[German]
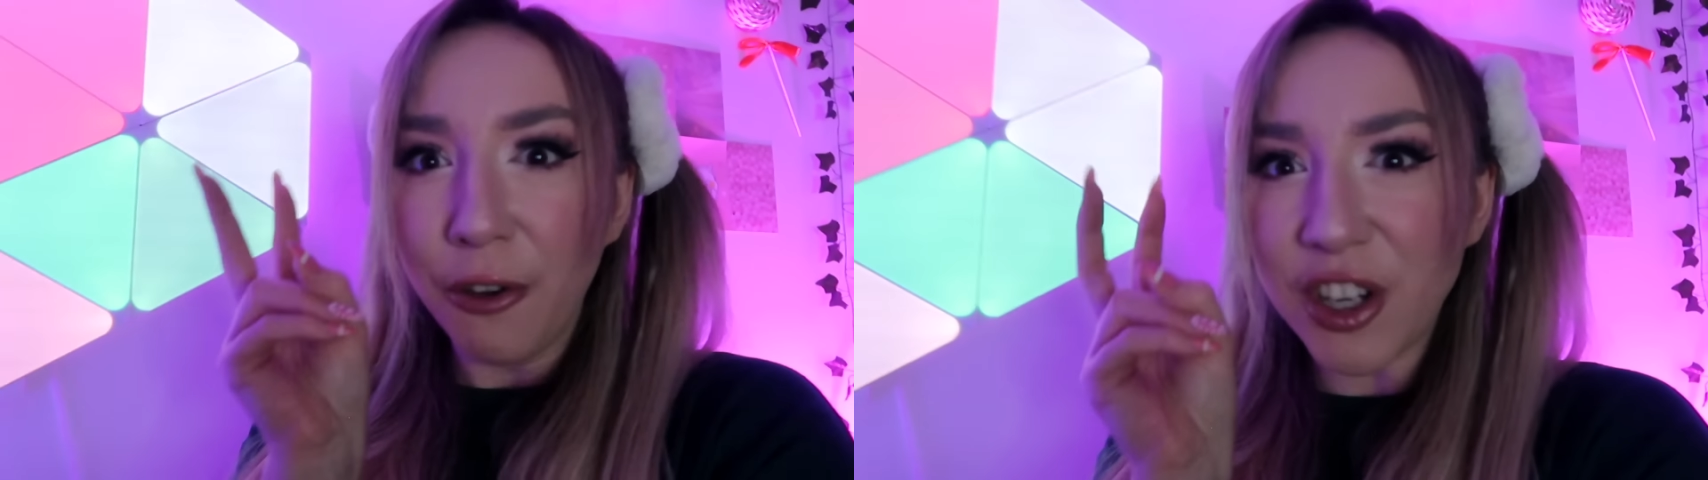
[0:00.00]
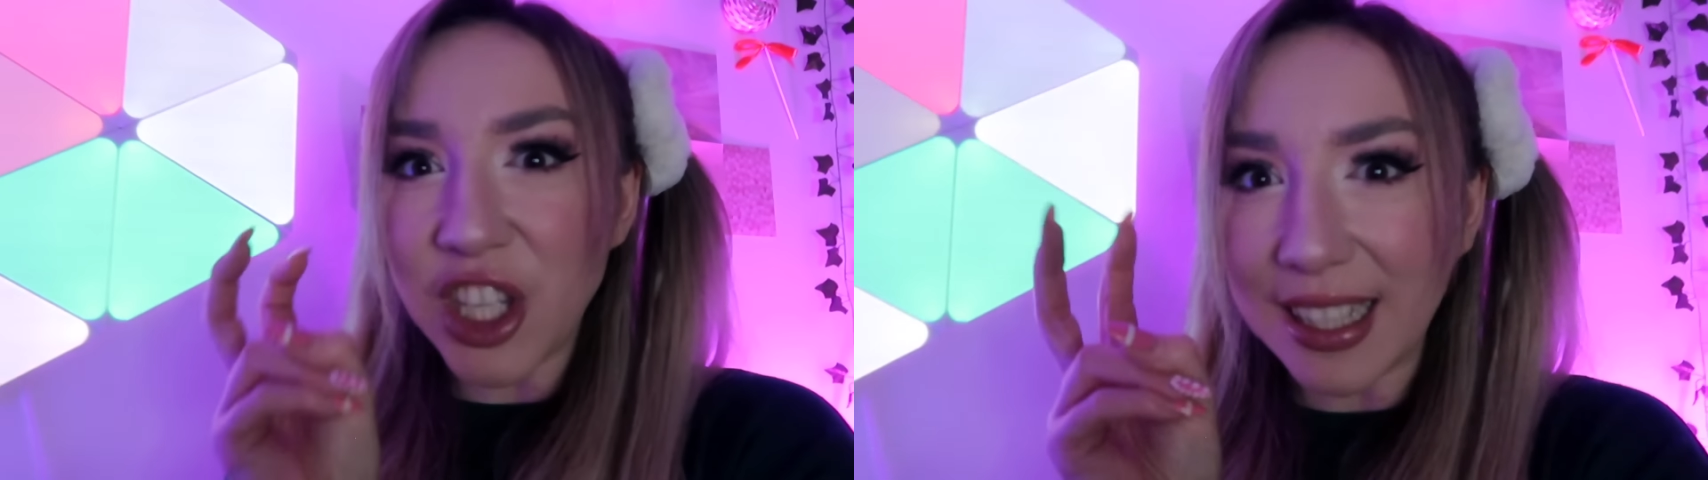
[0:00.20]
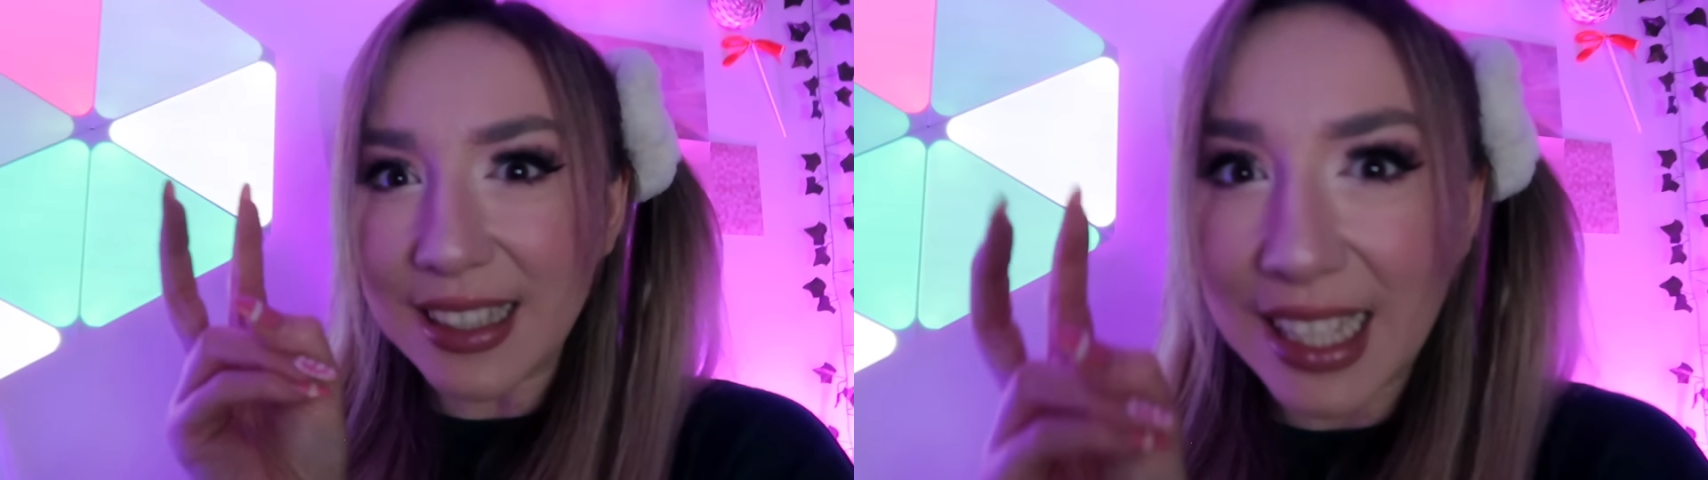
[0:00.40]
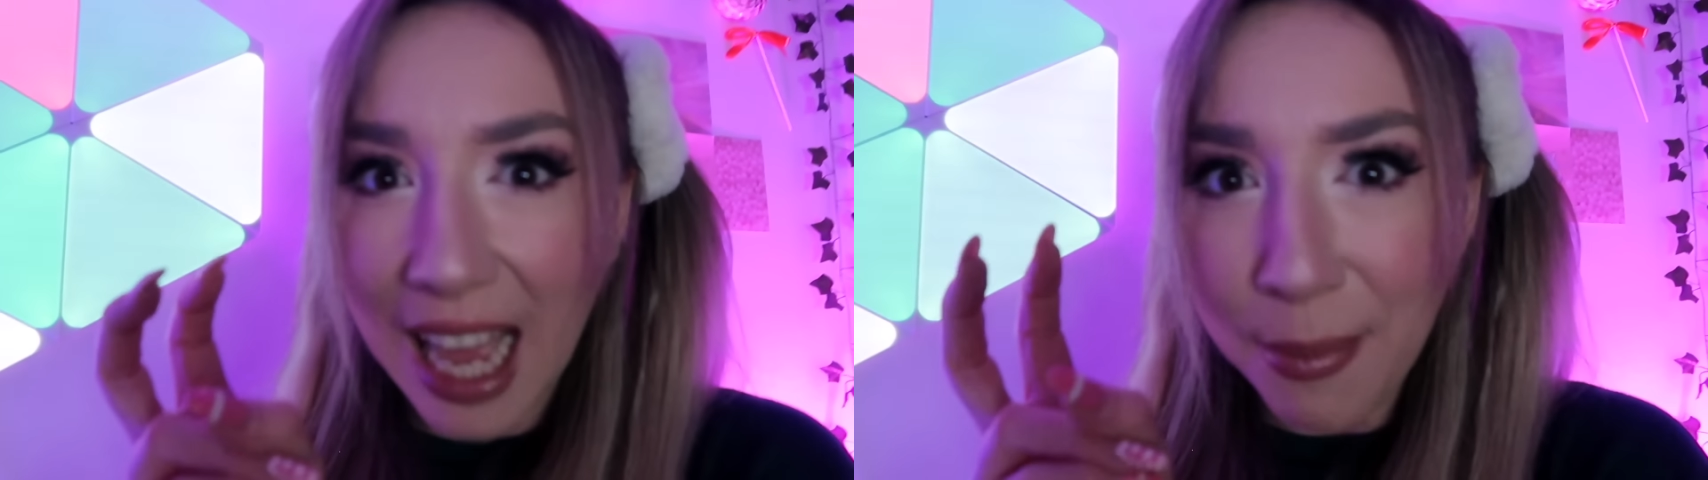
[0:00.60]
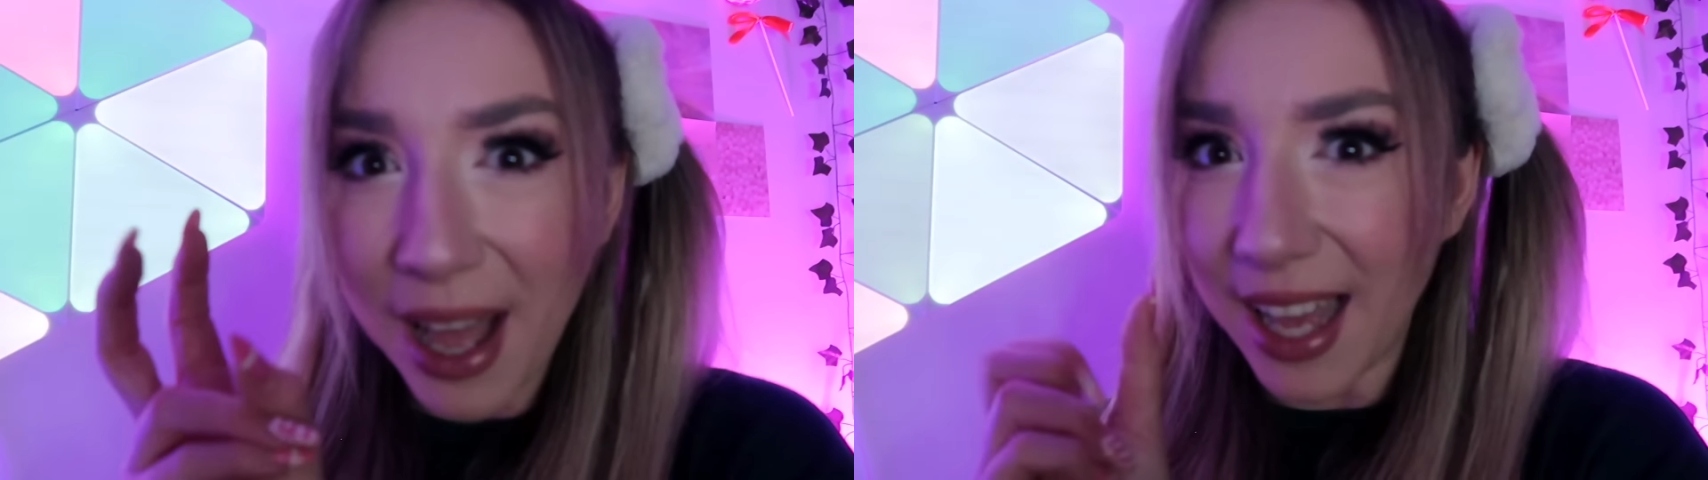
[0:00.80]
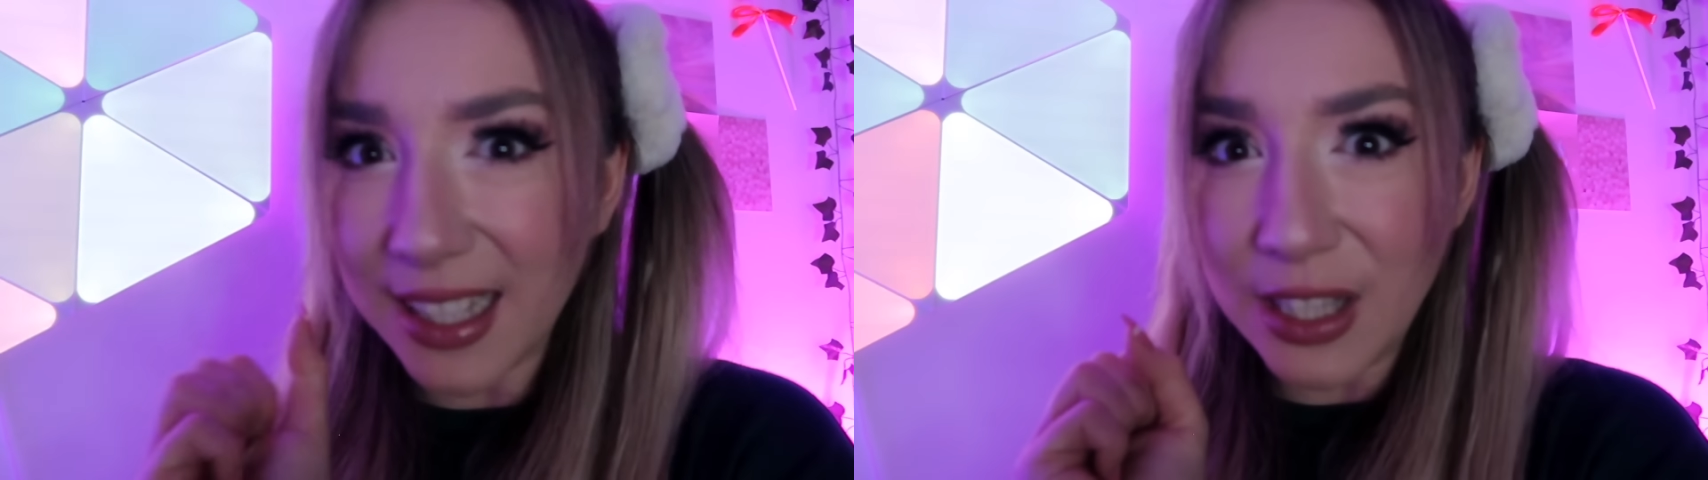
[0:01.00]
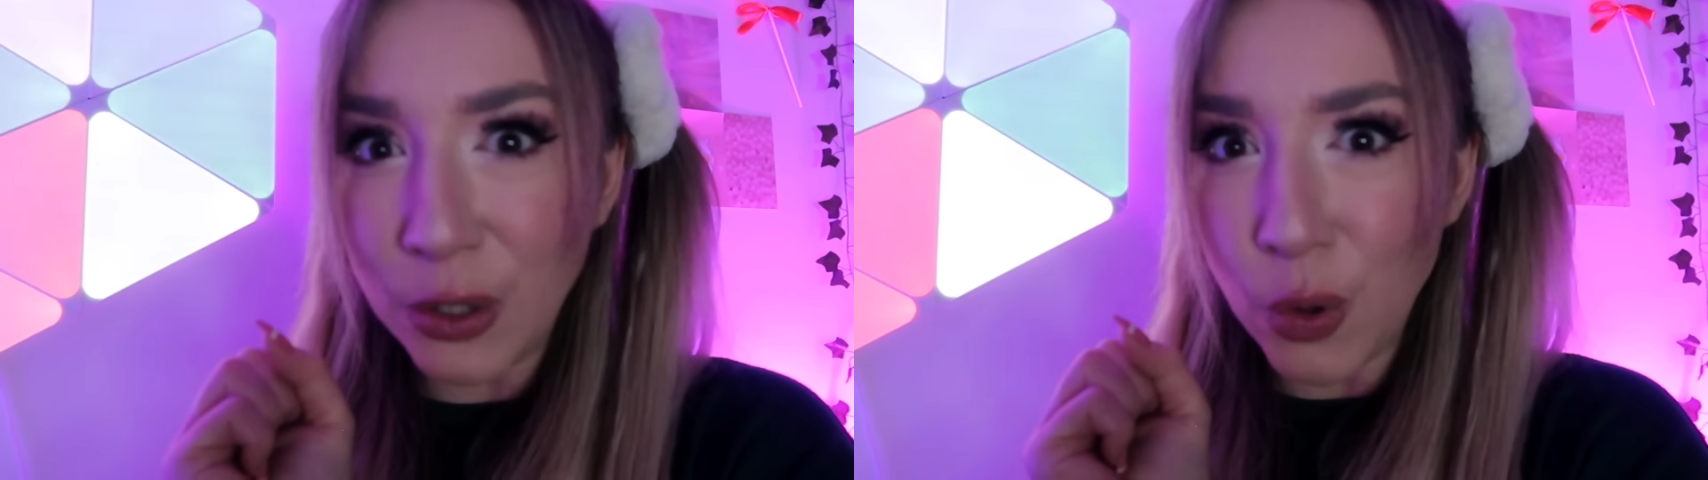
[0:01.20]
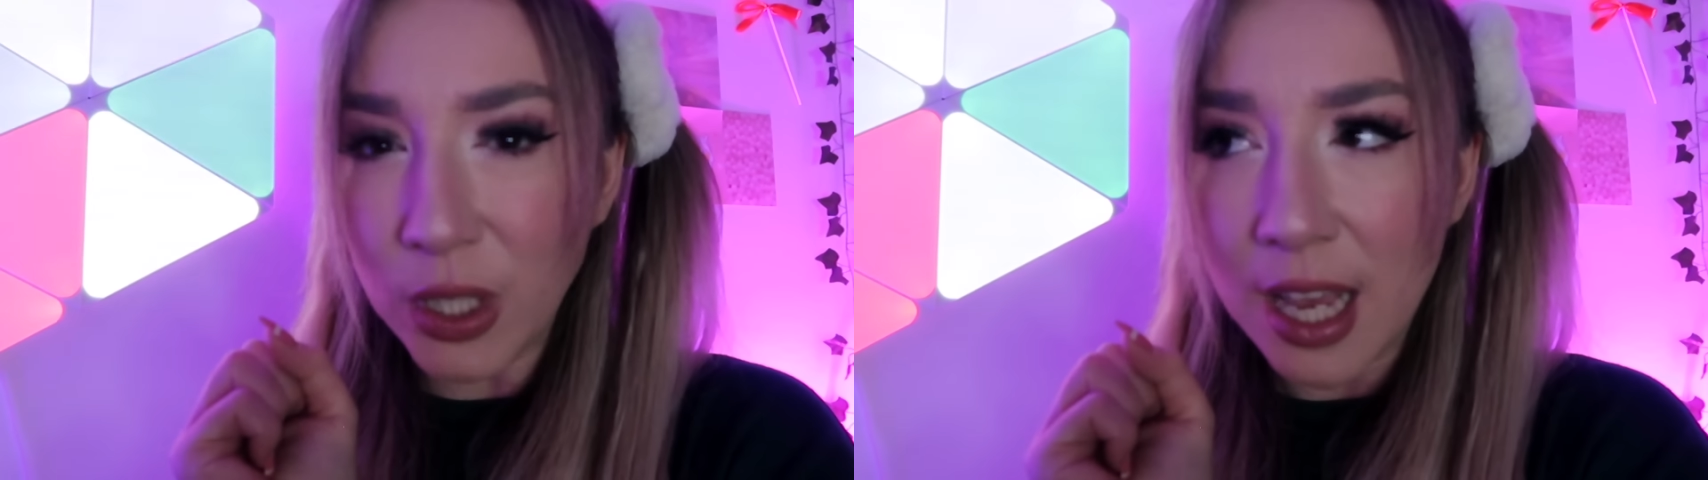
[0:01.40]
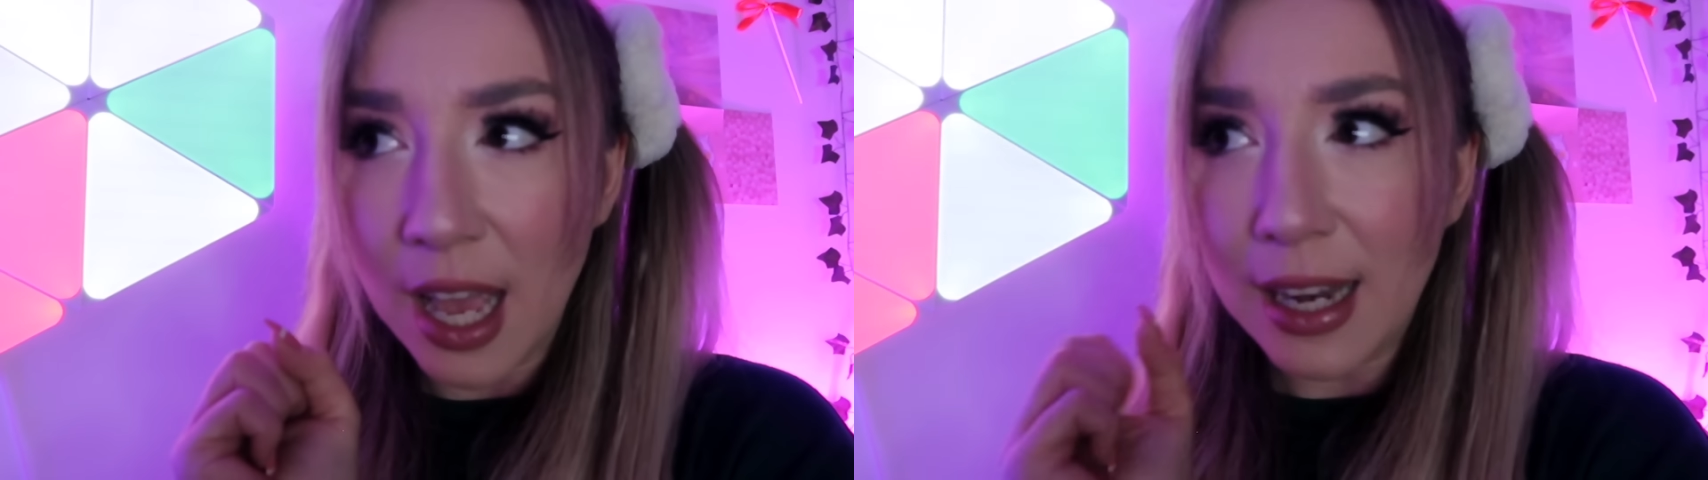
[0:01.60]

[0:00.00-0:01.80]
versteckten Kamera gesucht.